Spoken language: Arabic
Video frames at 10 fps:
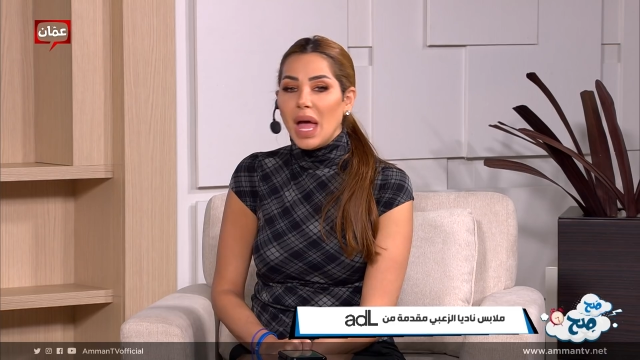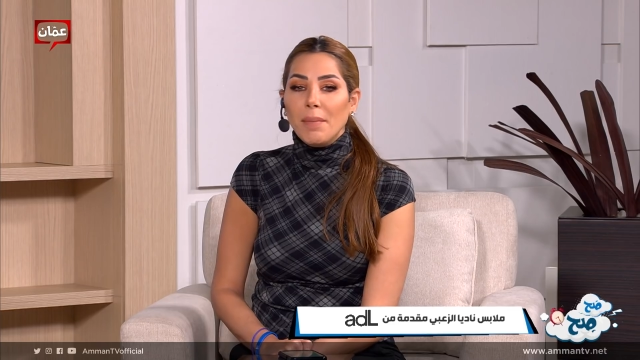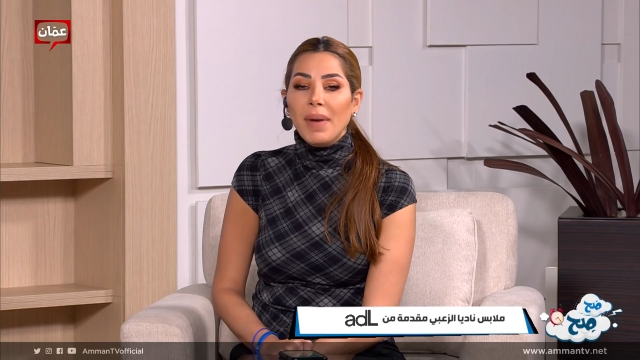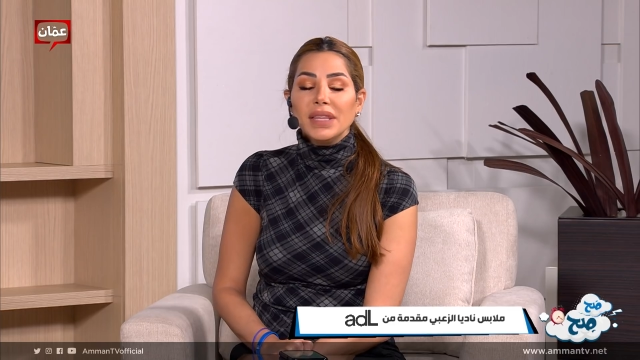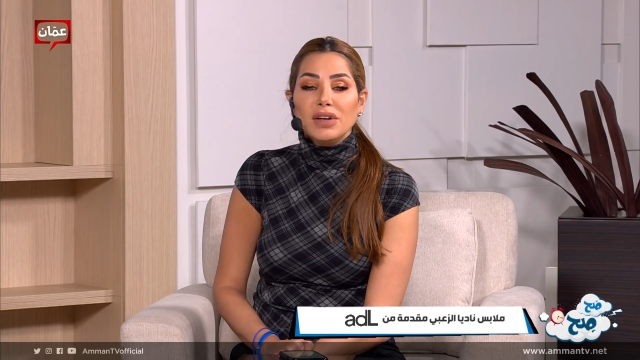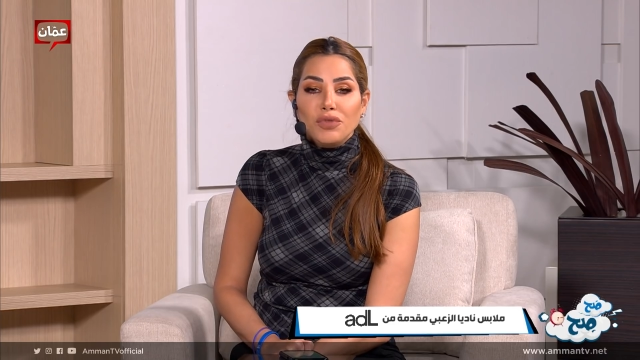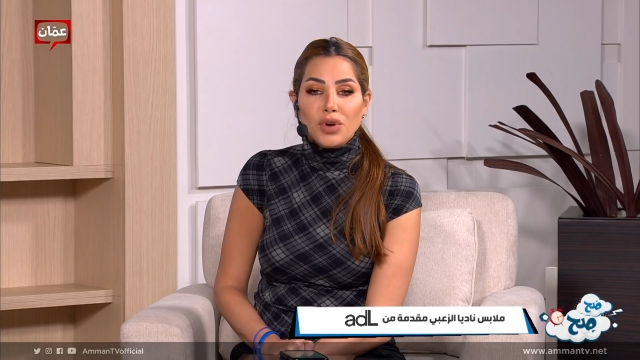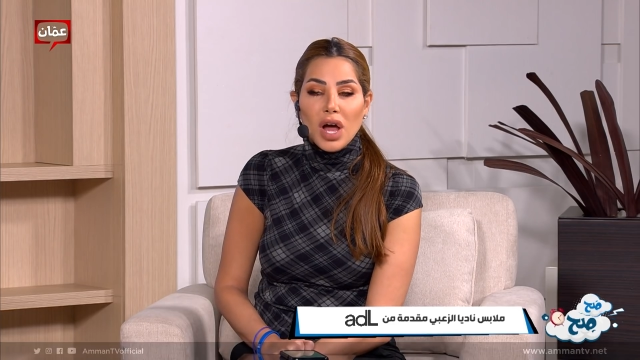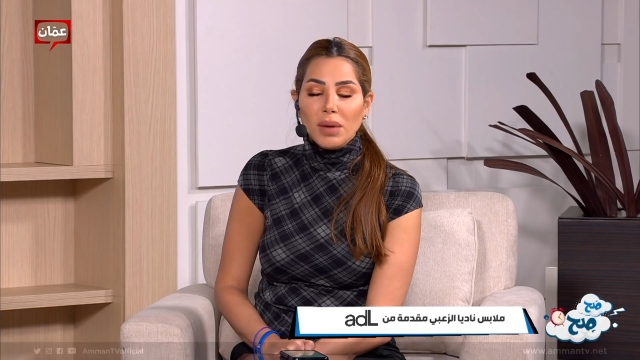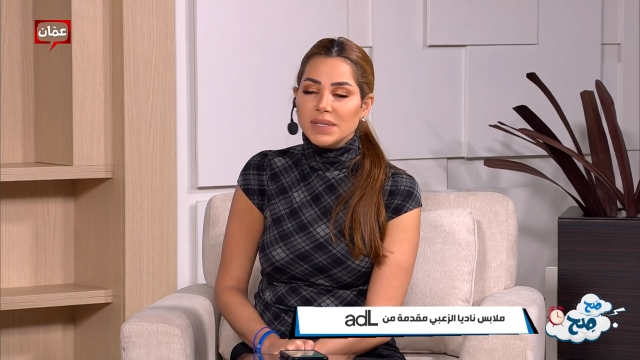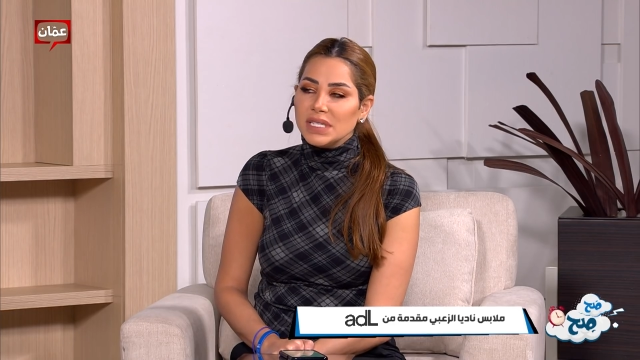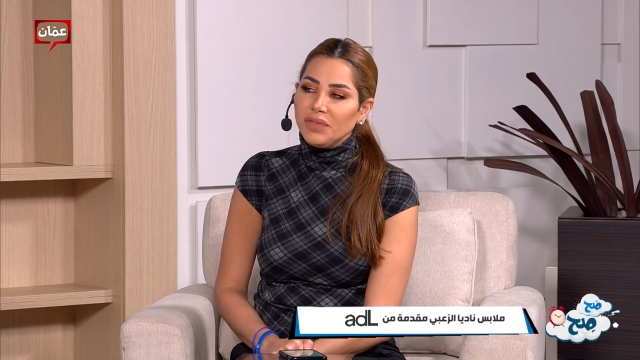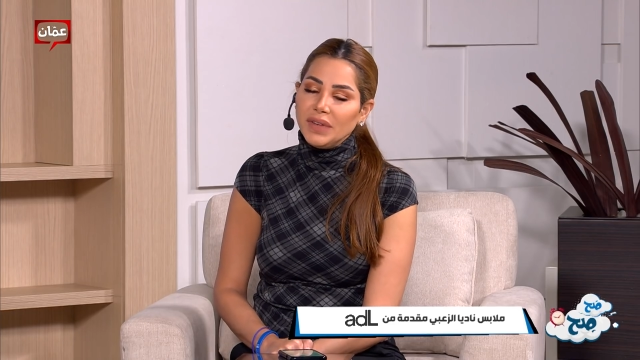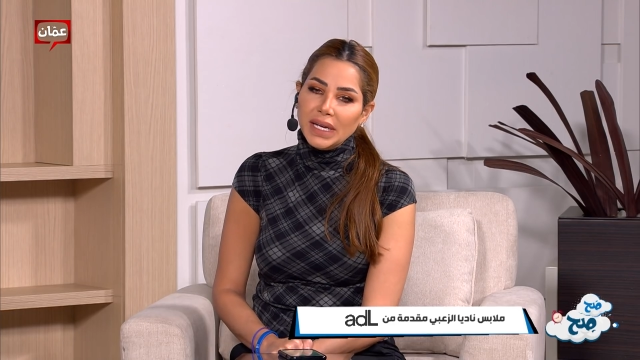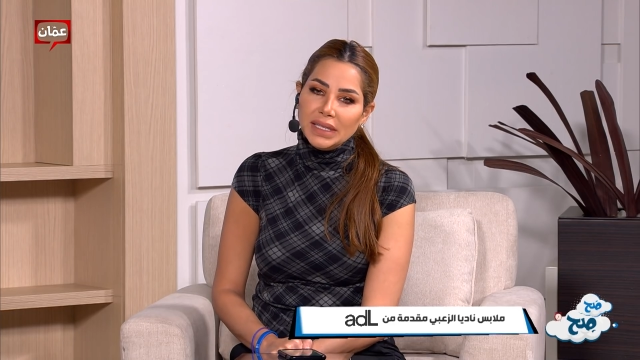بعد الفراق بصير
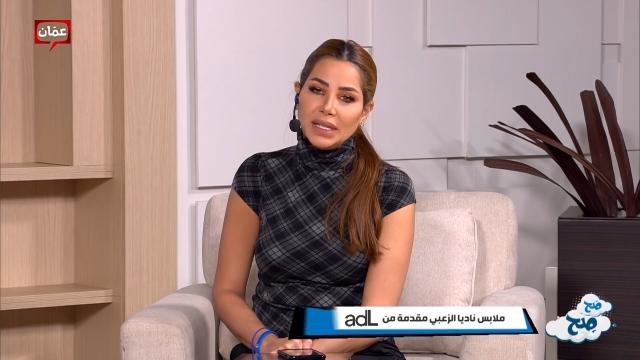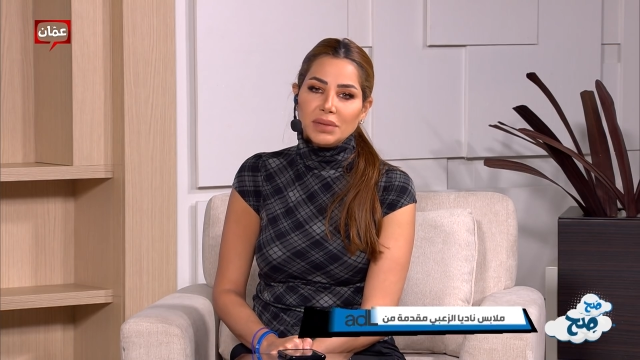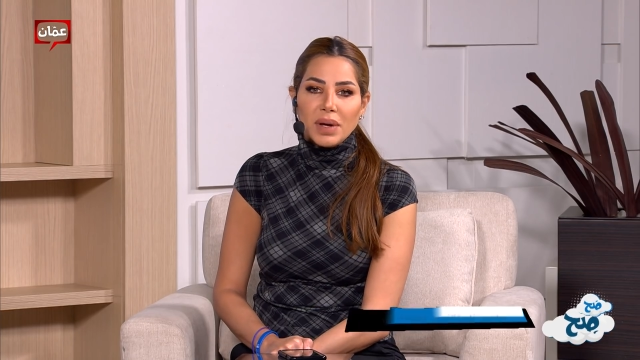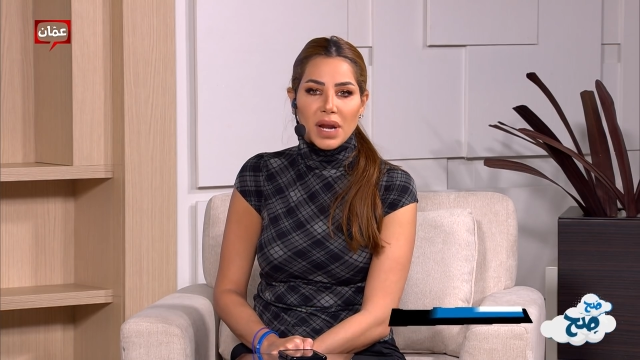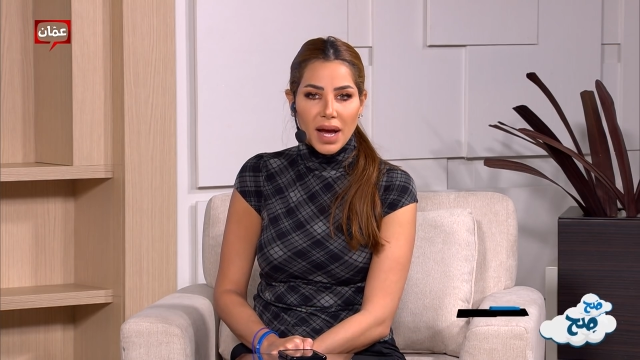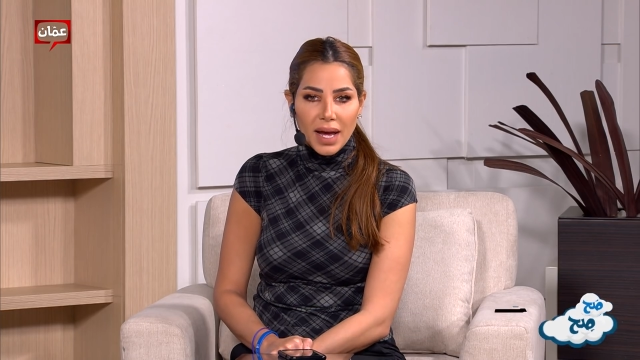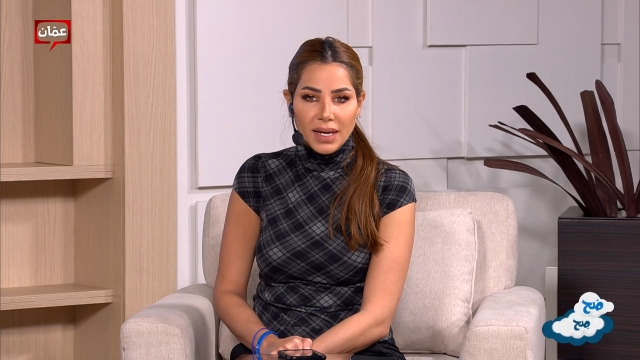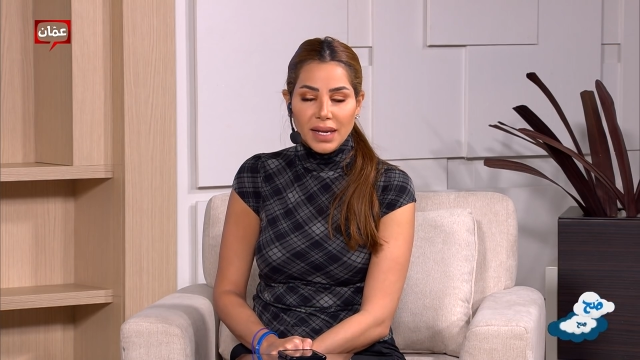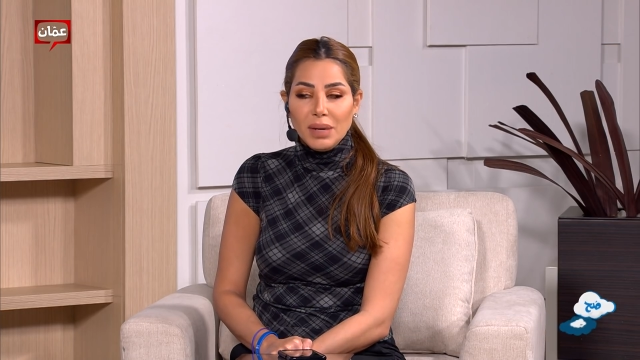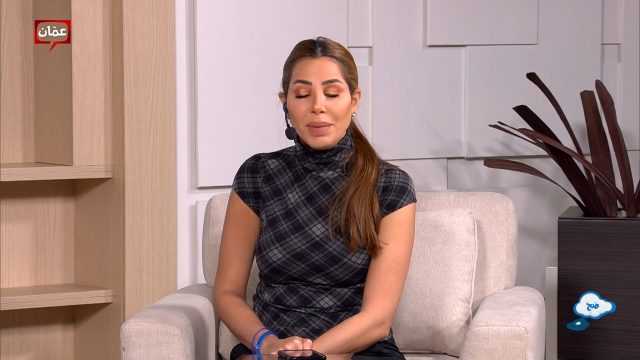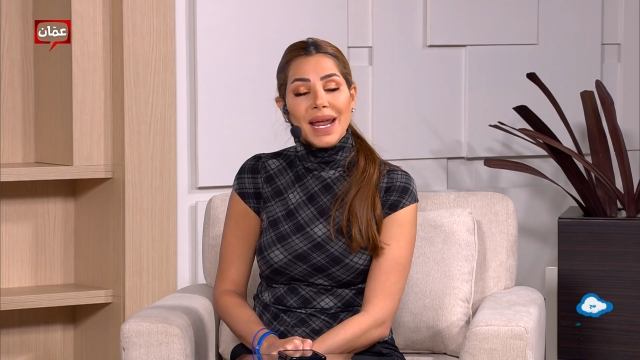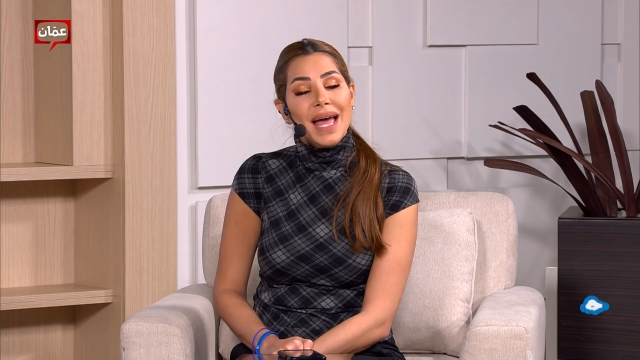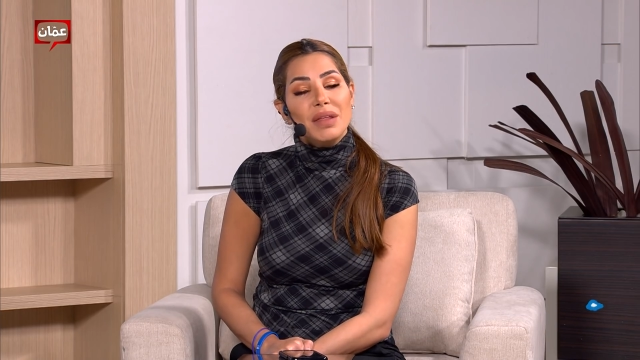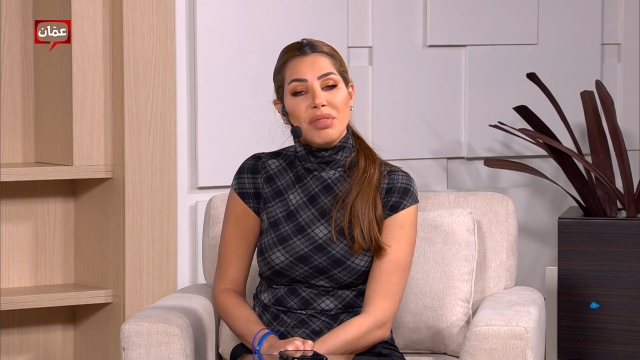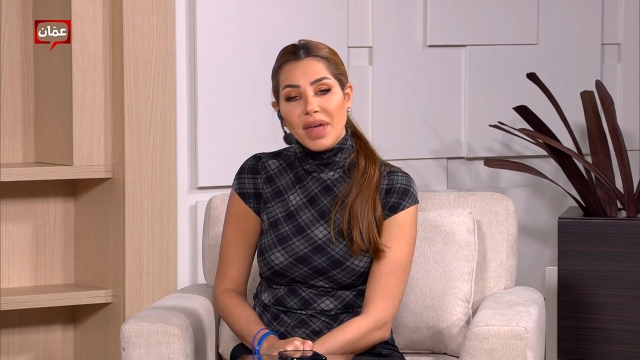في عدة مراحل
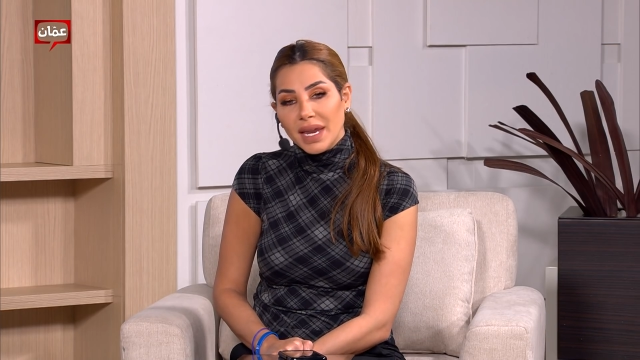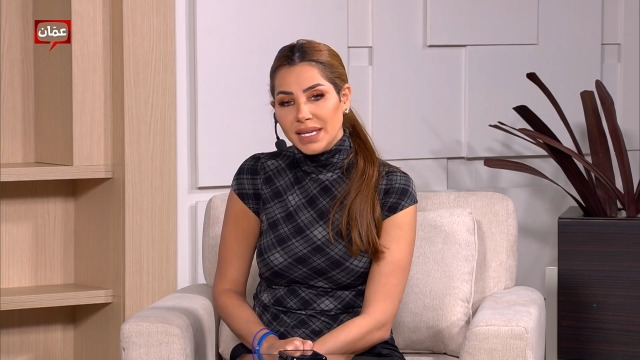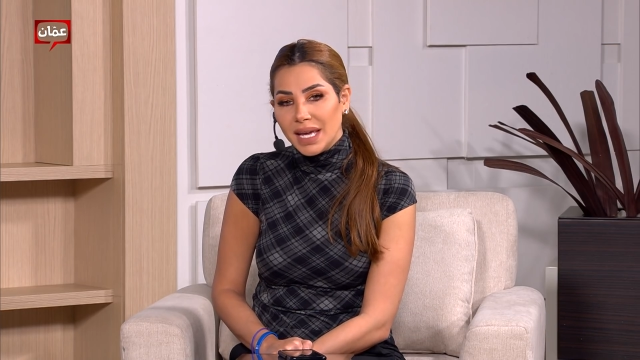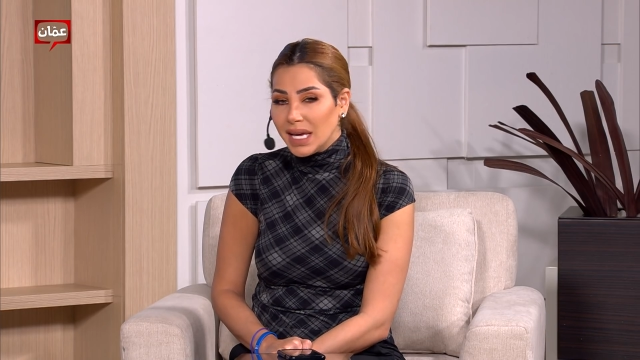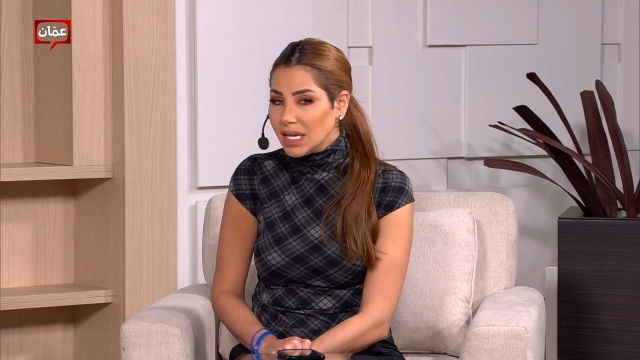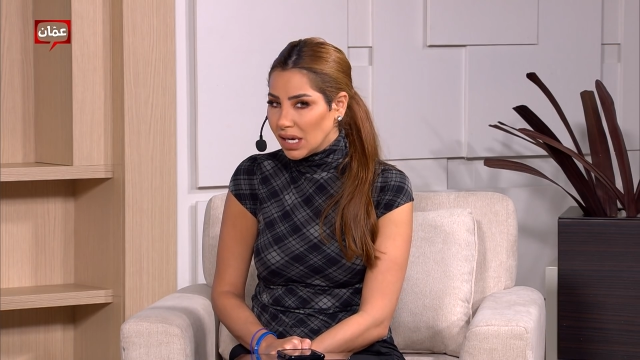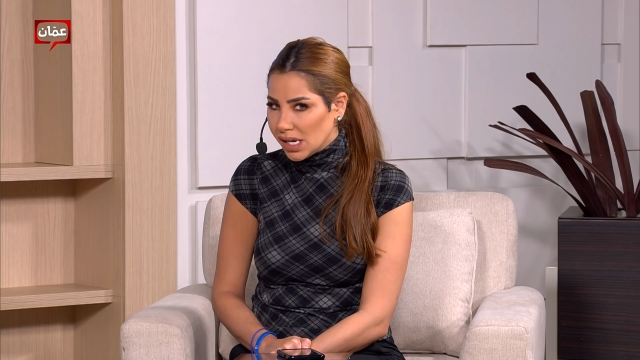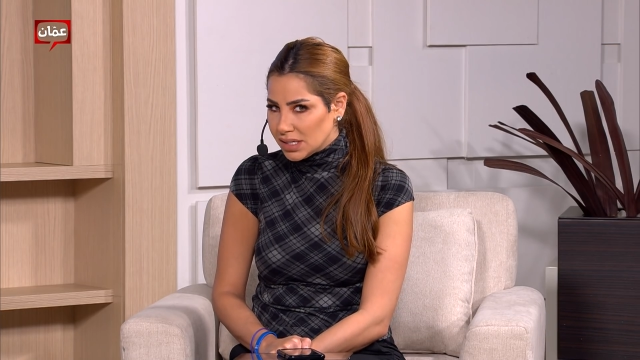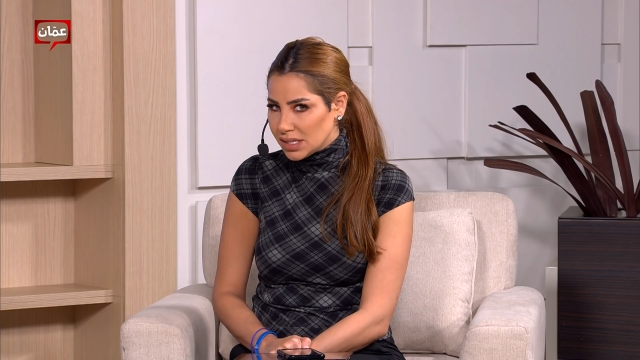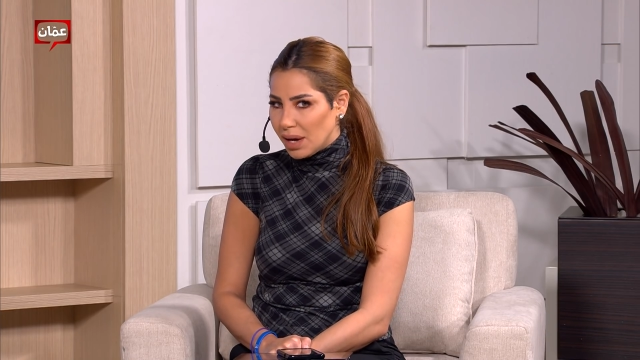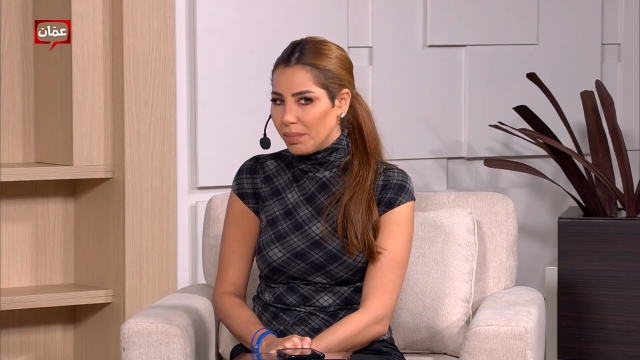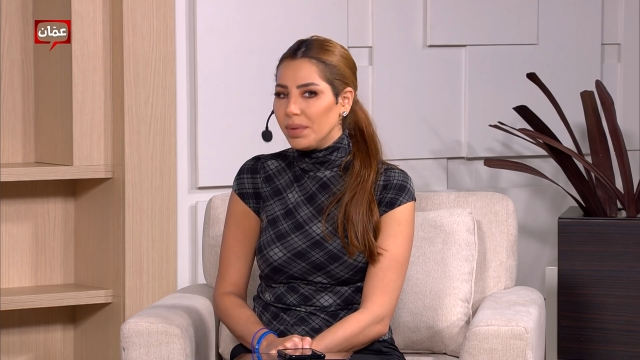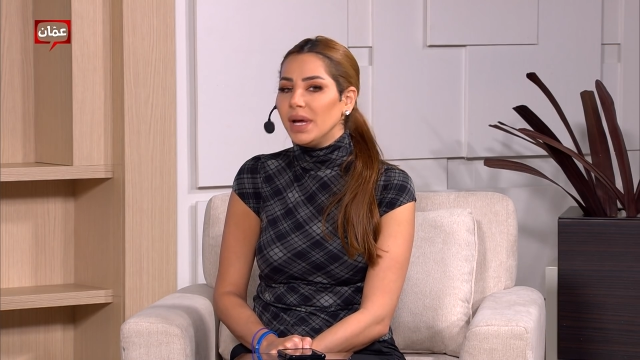المرحلة الثانية هي الأصعب